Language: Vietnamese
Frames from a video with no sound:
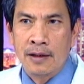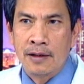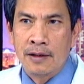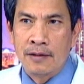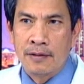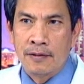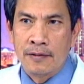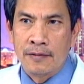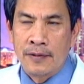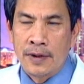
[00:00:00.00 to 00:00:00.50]

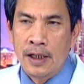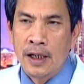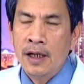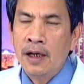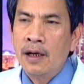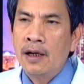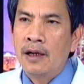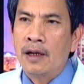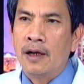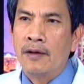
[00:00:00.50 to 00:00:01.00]
Thưa quý vị,
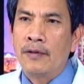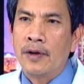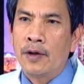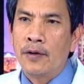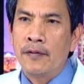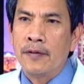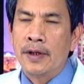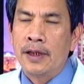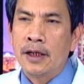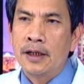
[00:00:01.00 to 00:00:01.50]
là vì
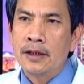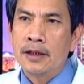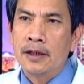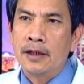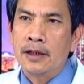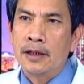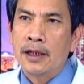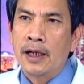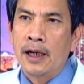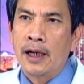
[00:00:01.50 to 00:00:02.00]
quý vị tưởng
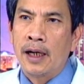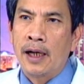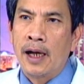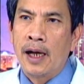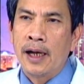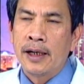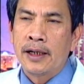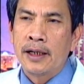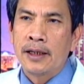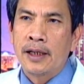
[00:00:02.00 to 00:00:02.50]
tượng rằng là
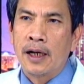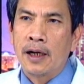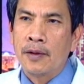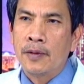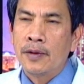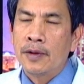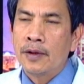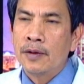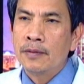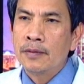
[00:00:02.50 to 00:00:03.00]
hai trái thận
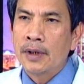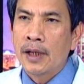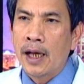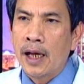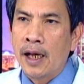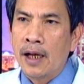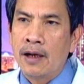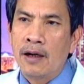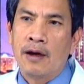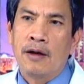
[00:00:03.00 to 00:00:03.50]
của chúng
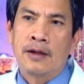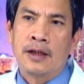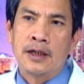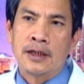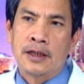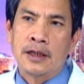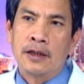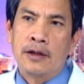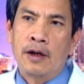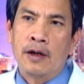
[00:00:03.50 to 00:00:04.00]
ta nó
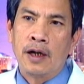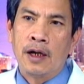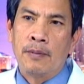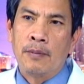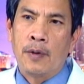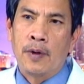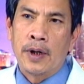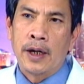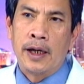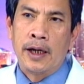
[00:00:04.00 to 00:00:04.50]
thực sự nó là
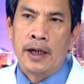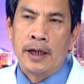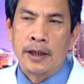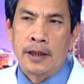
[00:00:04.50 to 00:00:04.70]
một cái hệ